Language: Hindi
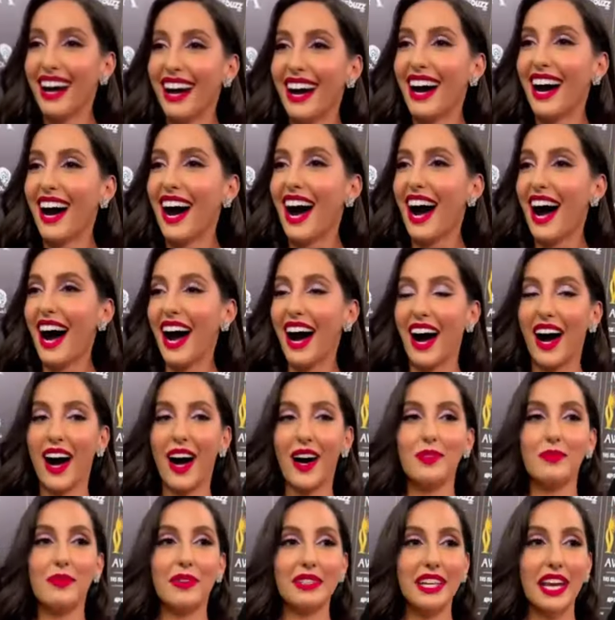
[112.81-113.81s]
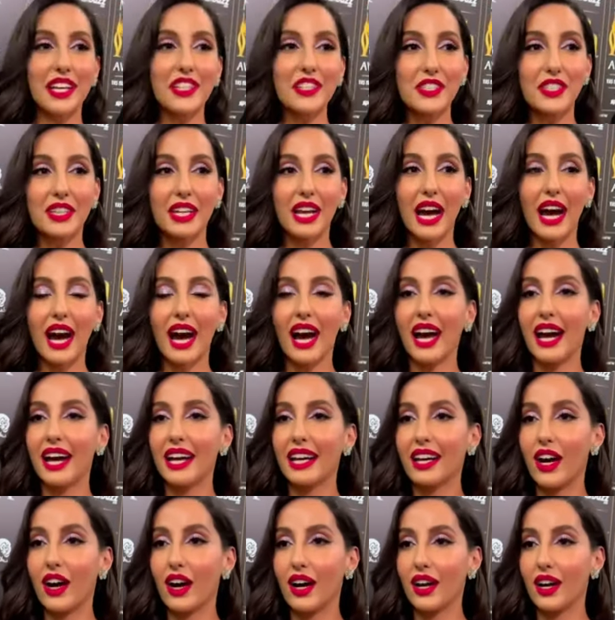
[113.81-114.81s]
जिद की और केवल पाँच
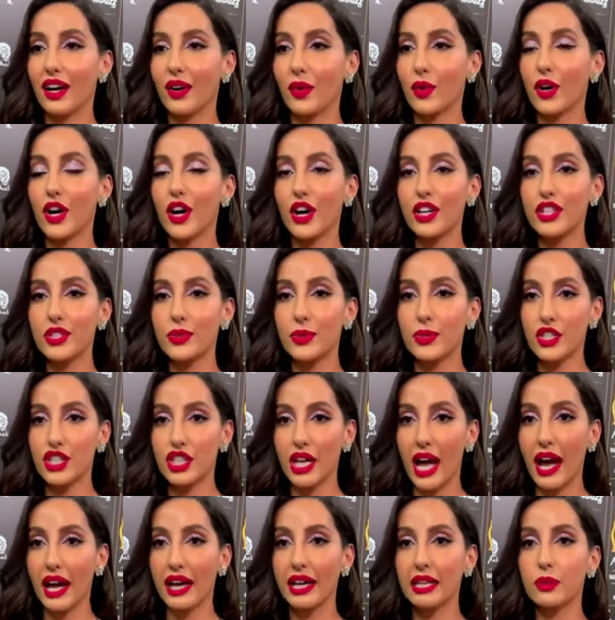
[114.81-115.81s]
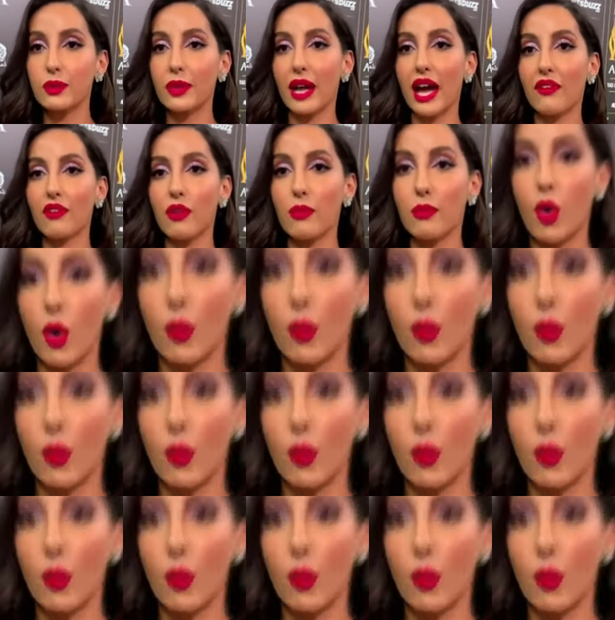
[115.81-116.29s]
हजार लेकर भारत चली आई